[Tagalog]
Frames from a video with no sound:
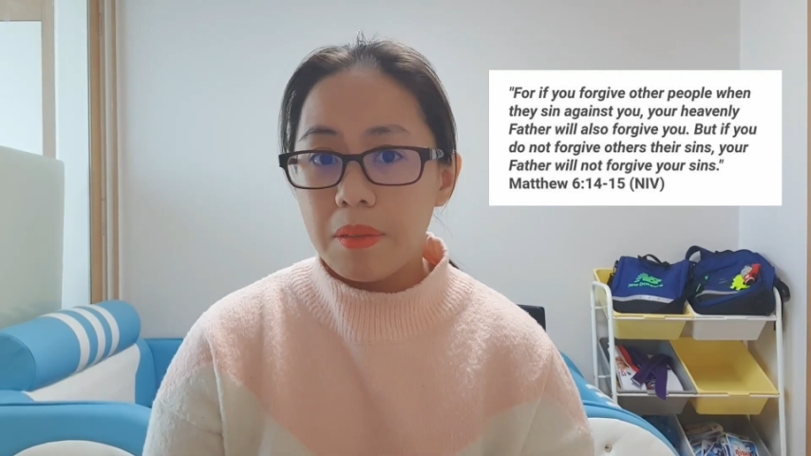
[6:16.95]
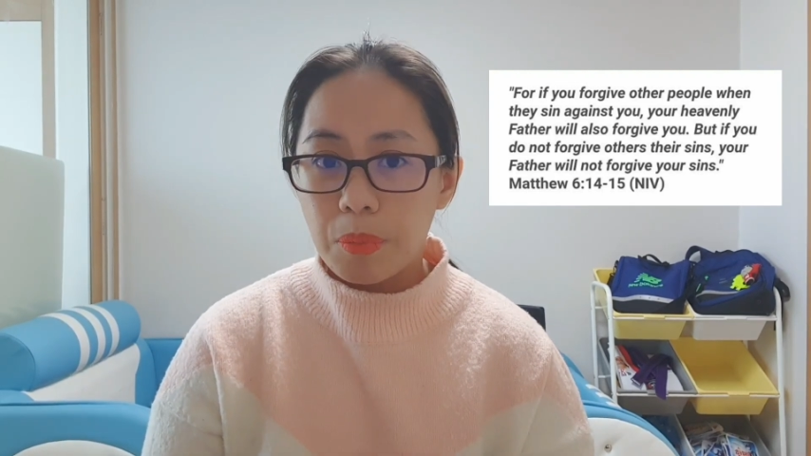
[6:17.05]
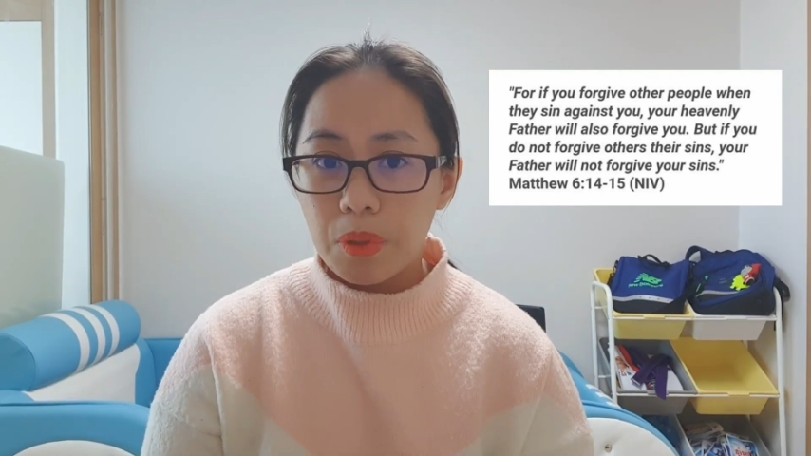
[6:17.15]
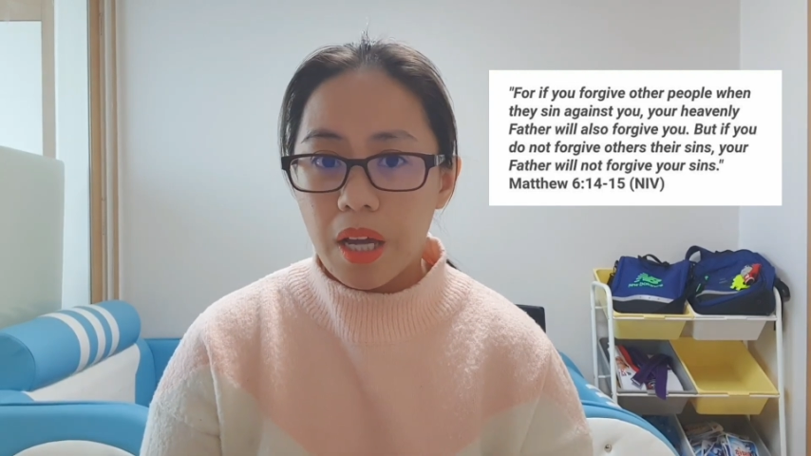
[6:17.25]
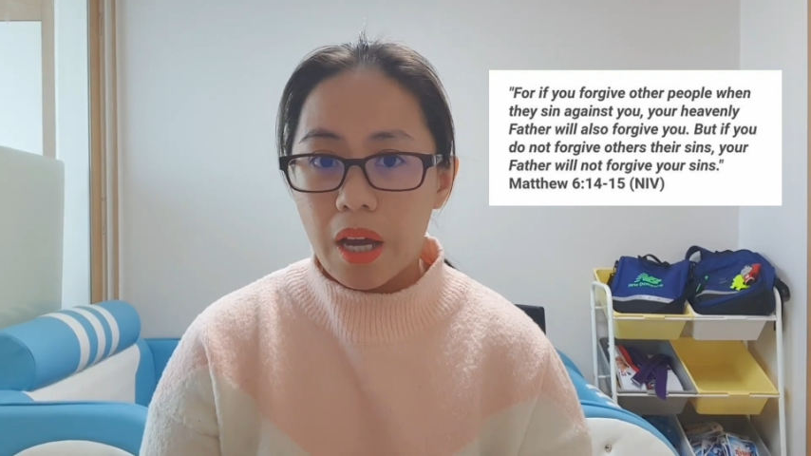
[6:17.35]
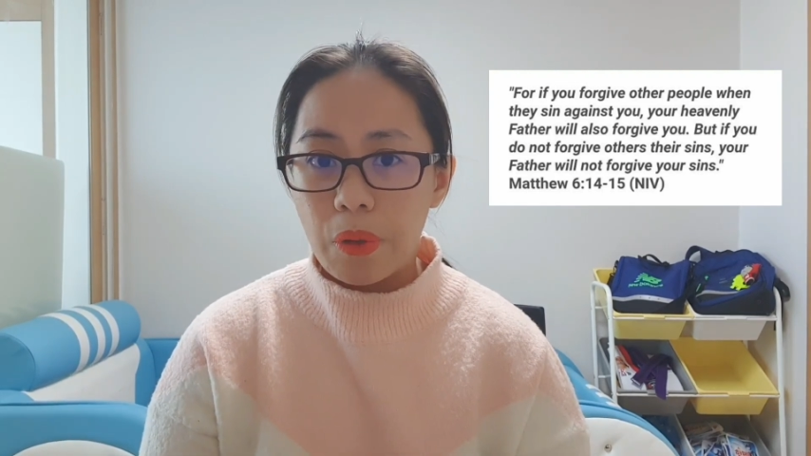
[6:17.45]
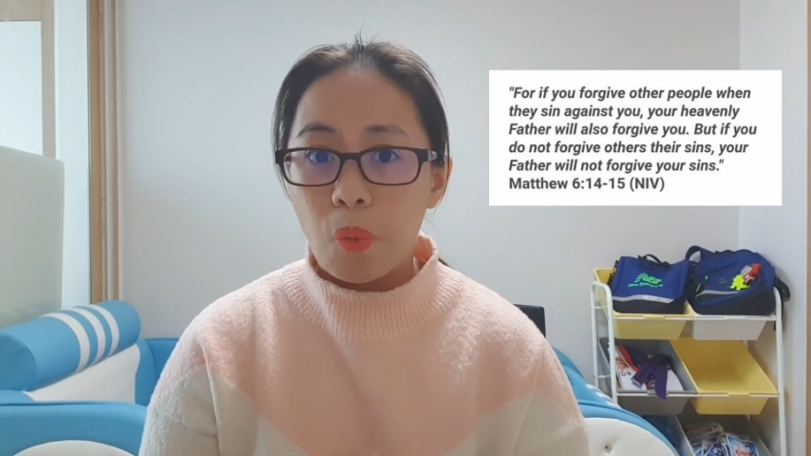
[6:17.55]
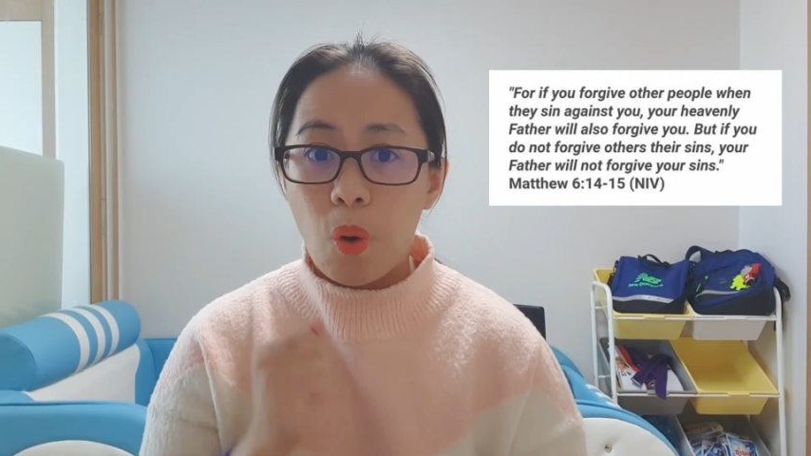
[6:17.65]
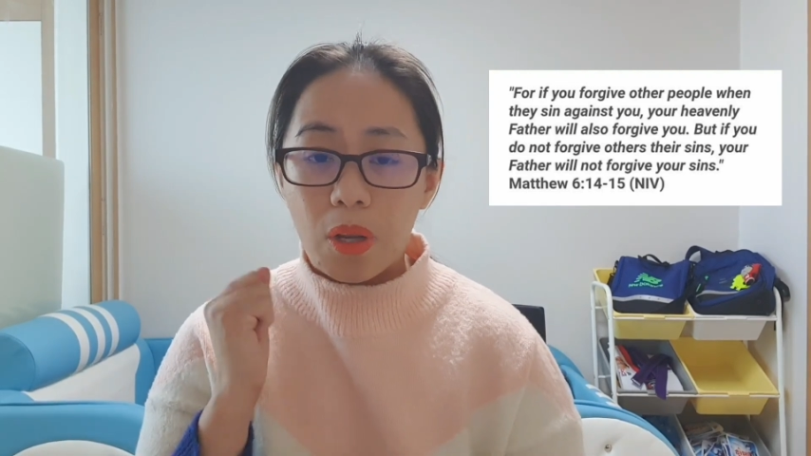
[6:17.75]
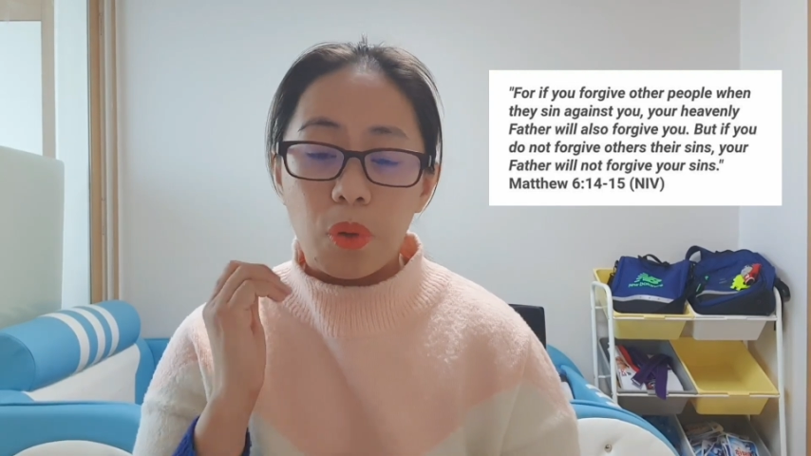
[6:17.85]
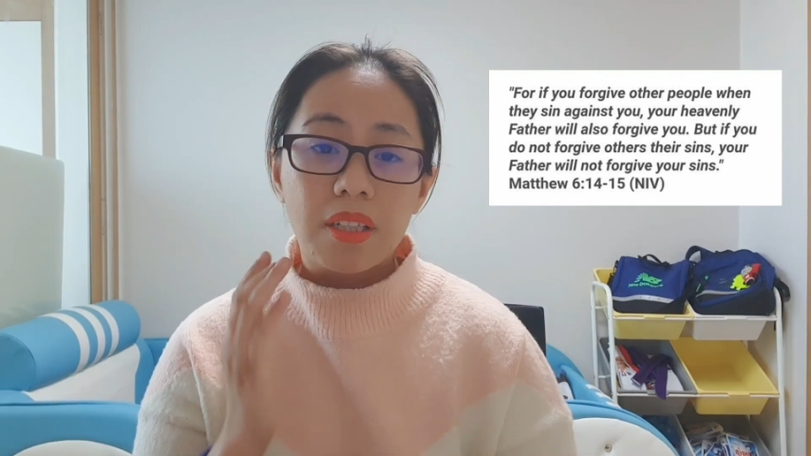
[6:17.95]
po tayo kung ano